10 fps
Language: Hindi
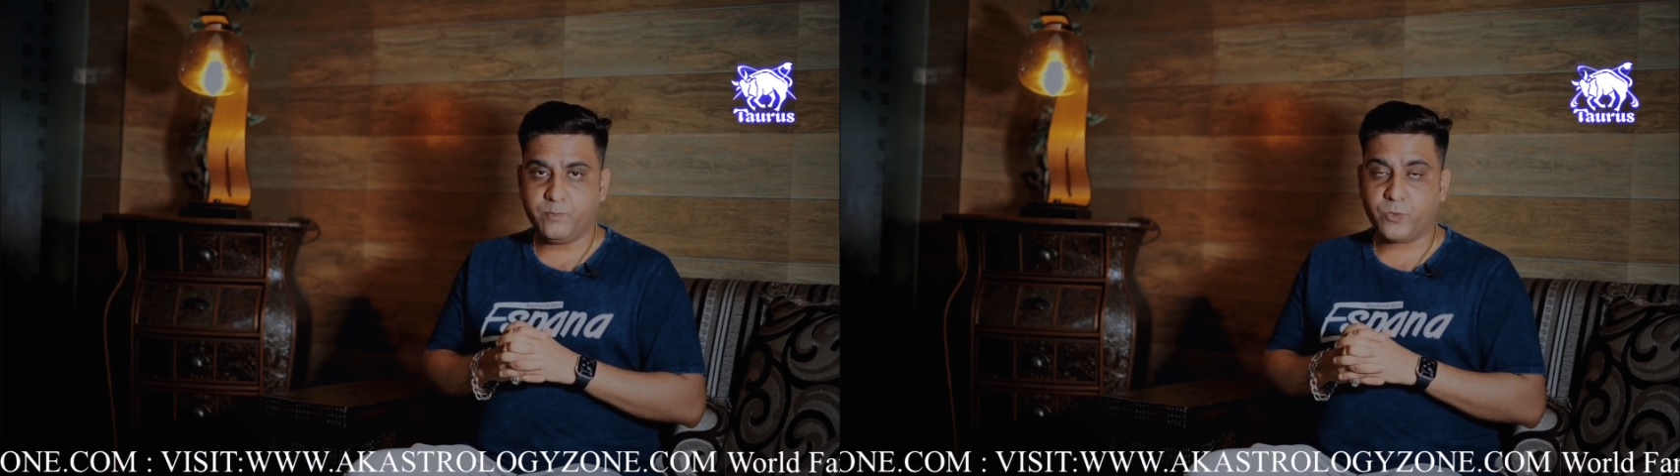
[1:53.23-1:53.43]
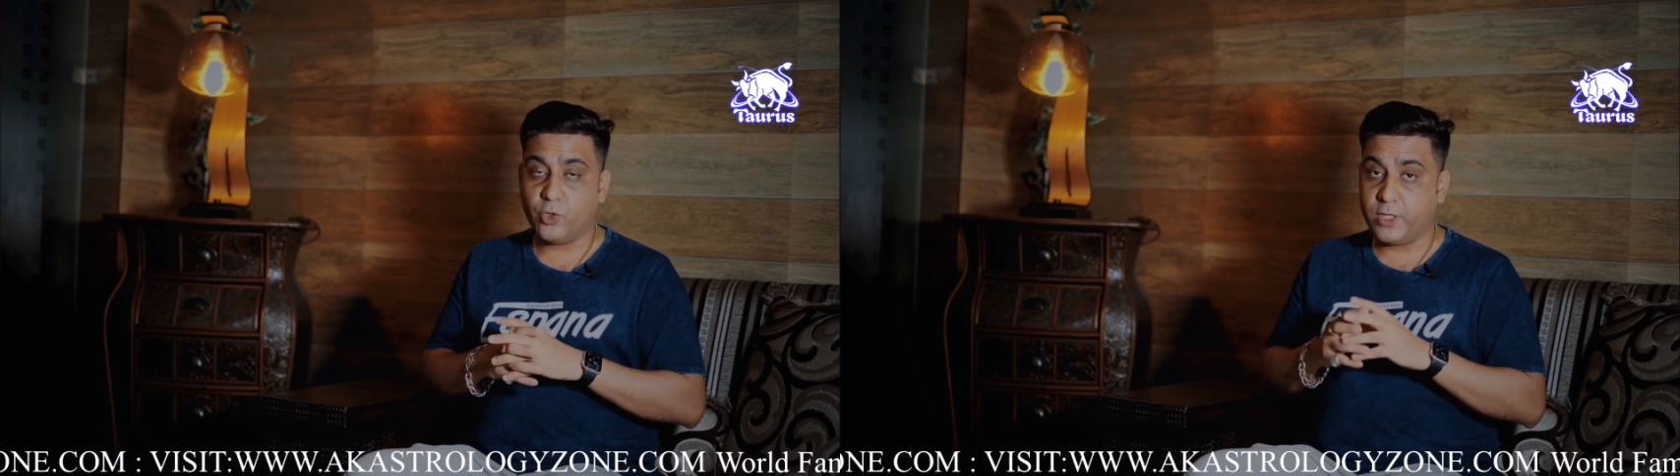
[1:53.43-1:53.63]

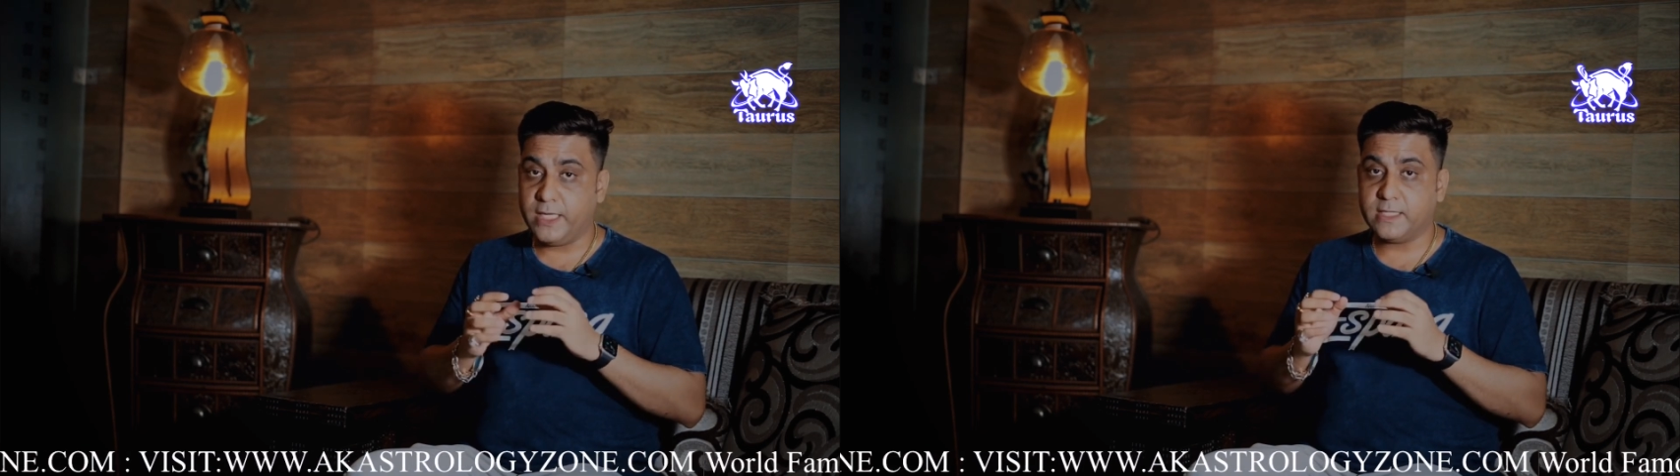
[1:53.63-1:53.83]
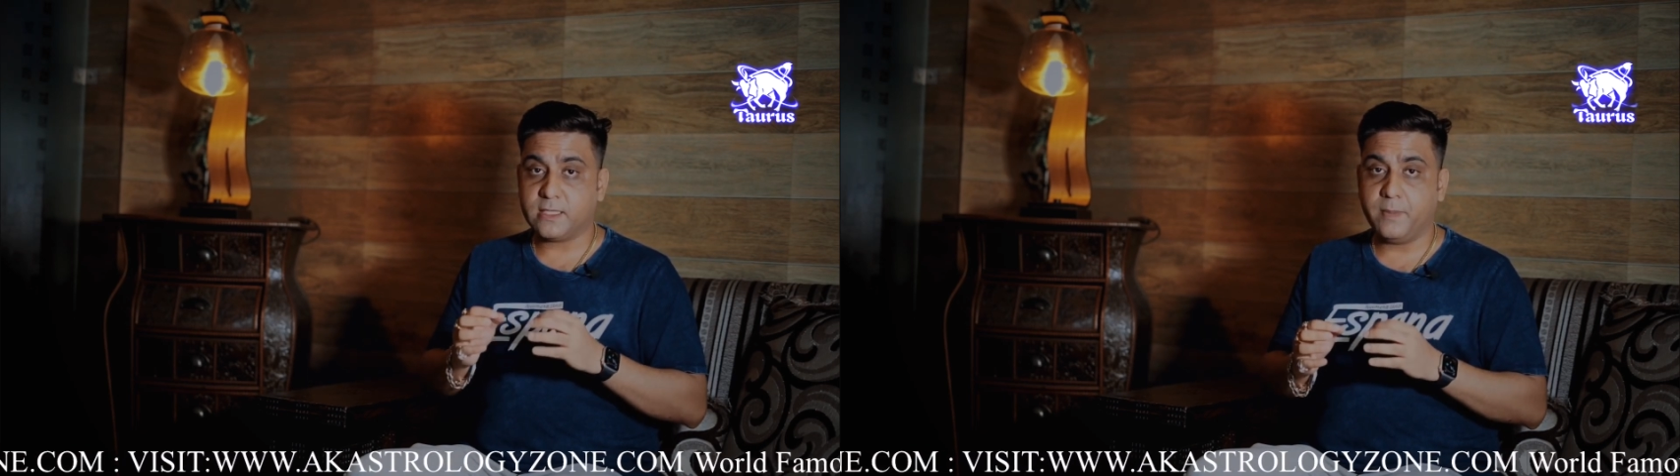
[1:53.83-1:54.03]
क्योंकि
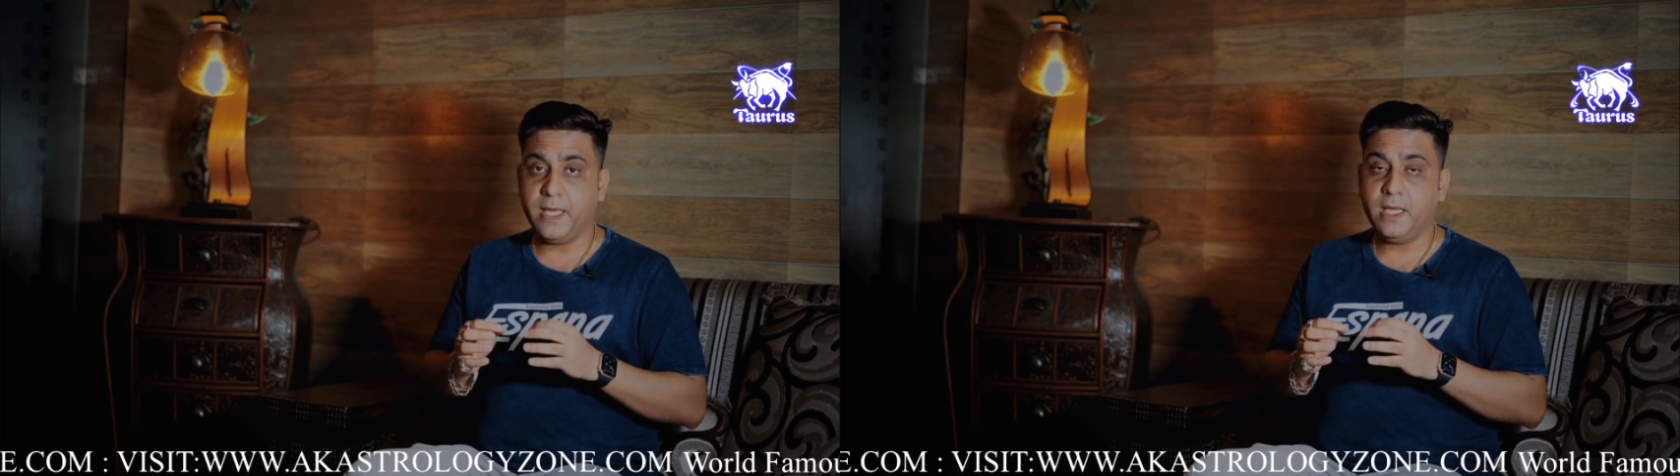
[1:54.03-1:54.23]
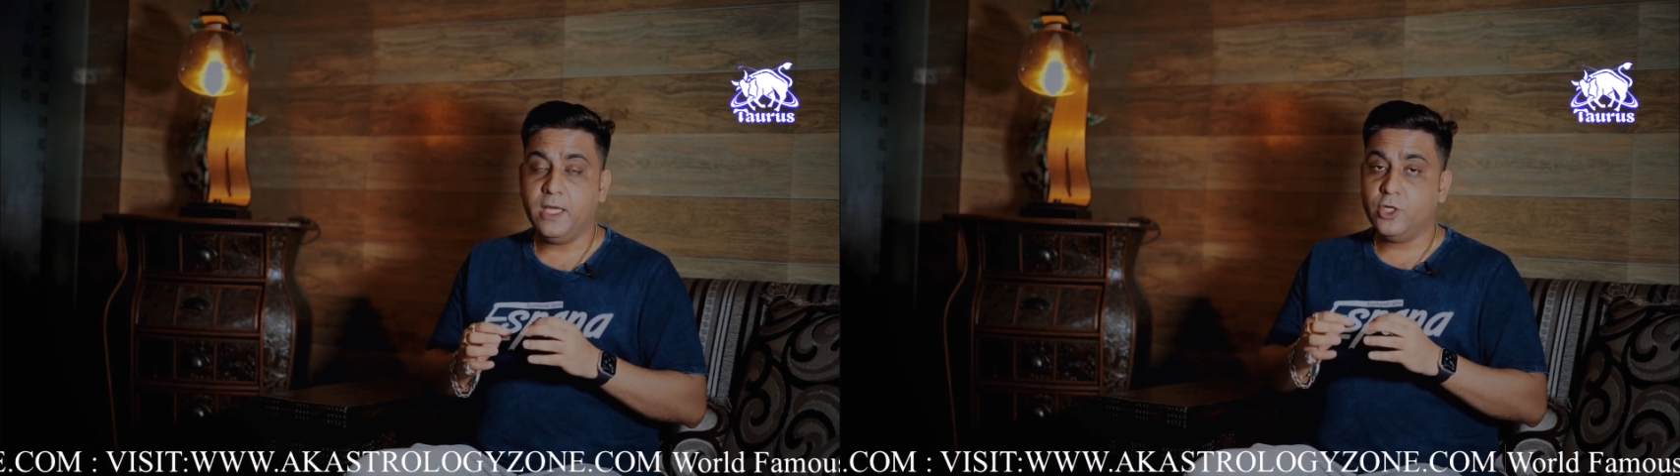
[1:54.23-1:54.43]
ये
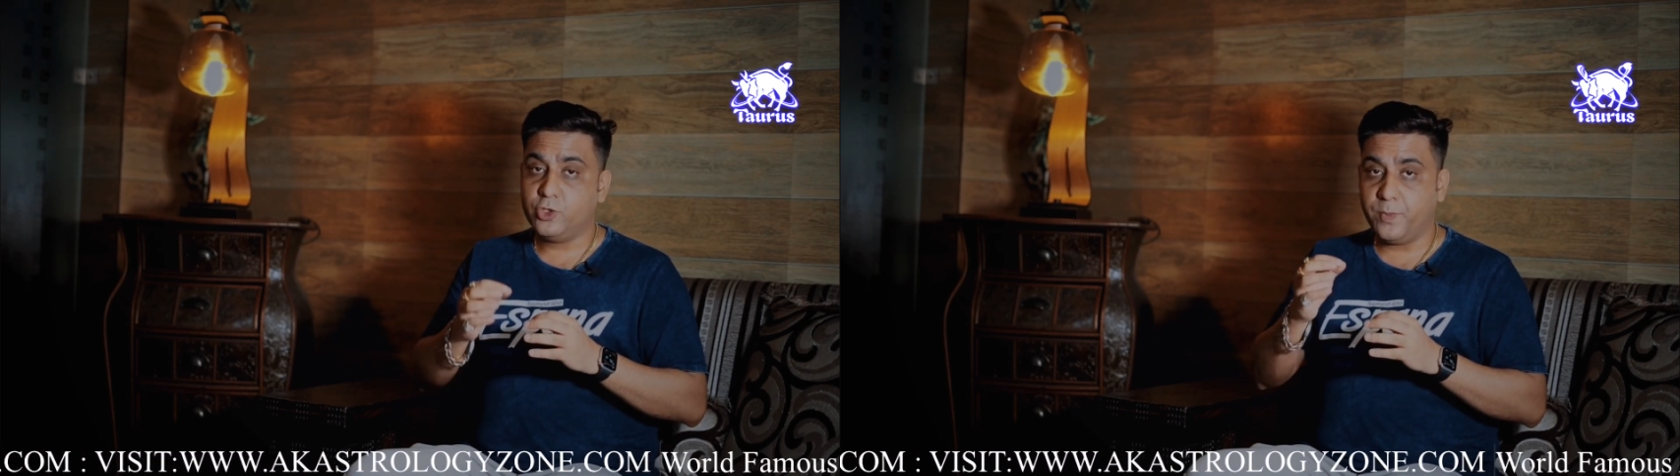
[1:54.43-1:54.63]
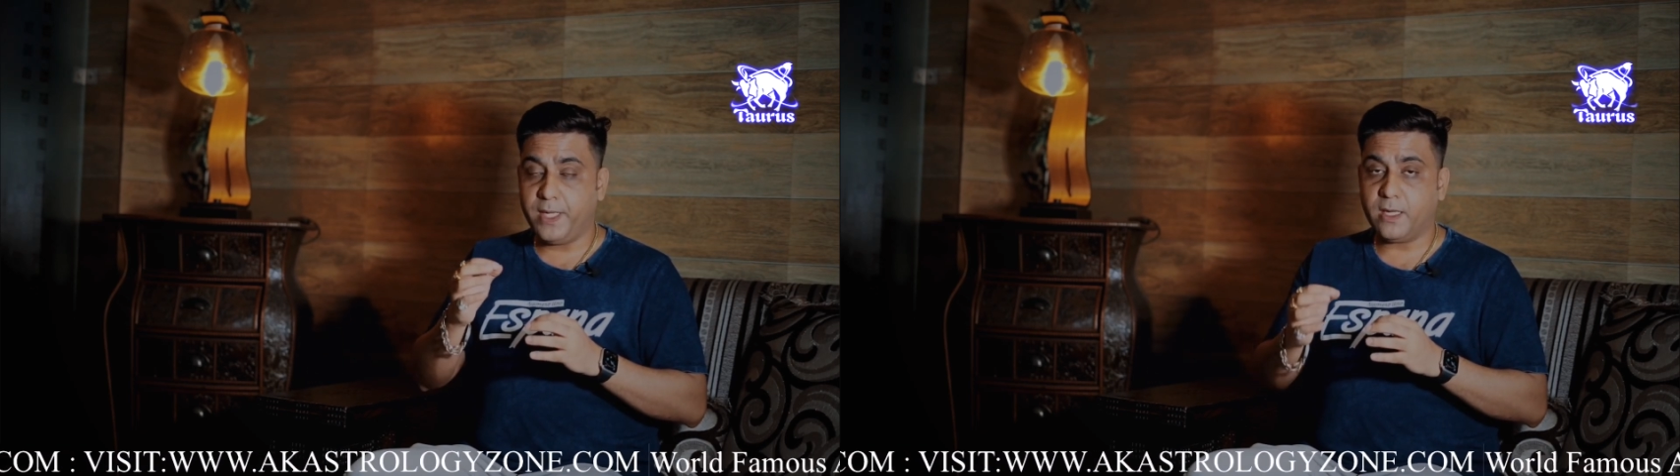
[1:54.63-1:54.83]
समय
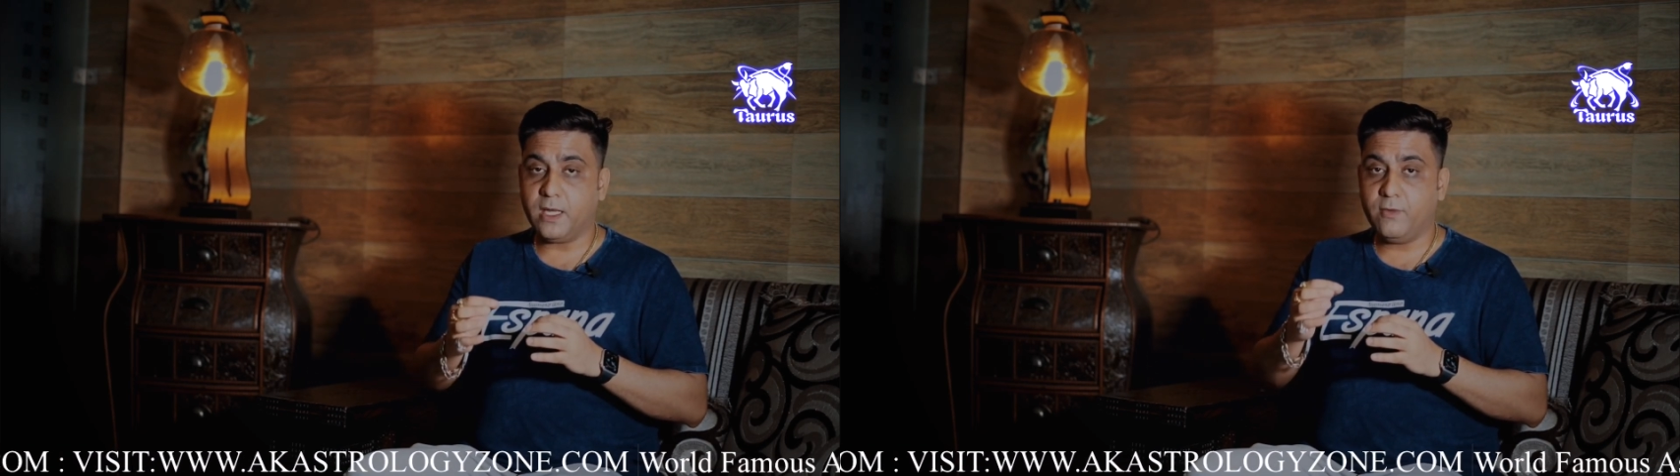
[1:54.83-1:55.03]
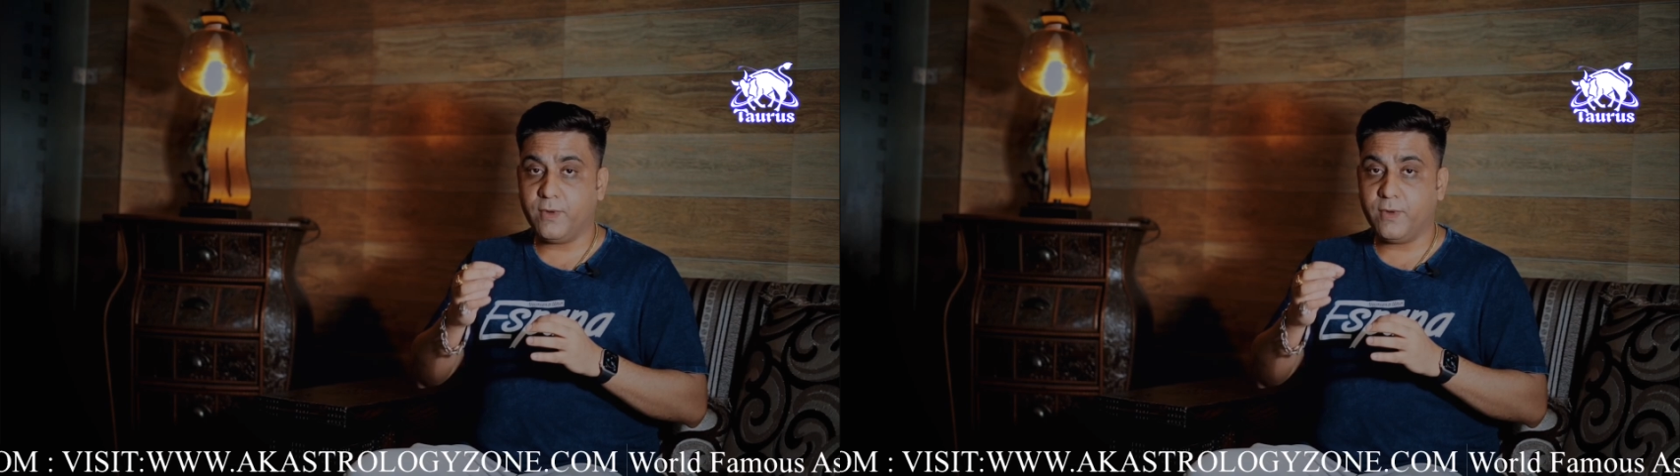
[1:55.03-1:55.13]
जुपिटर का